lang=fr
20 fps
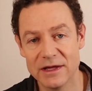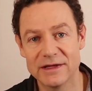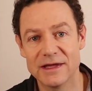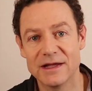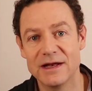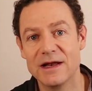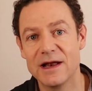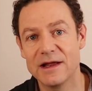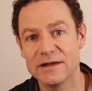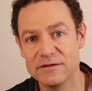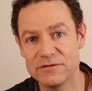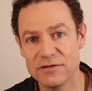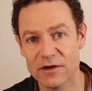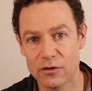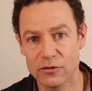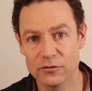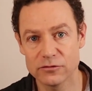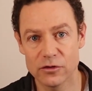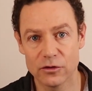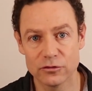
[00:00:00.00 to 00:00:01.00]
quelle est la
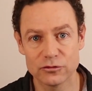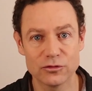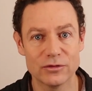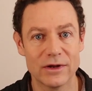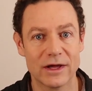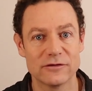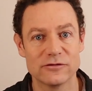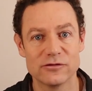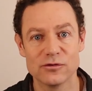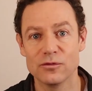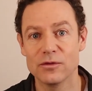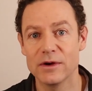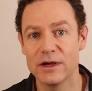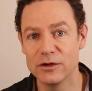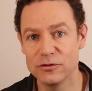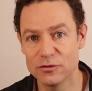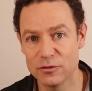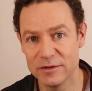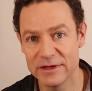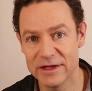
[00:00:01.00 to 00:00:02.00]
différence entre une action
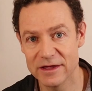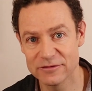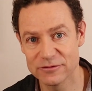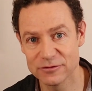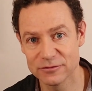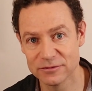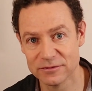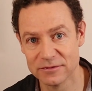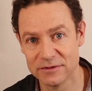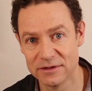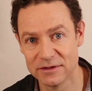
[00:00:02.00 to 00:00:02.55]
et une obligation.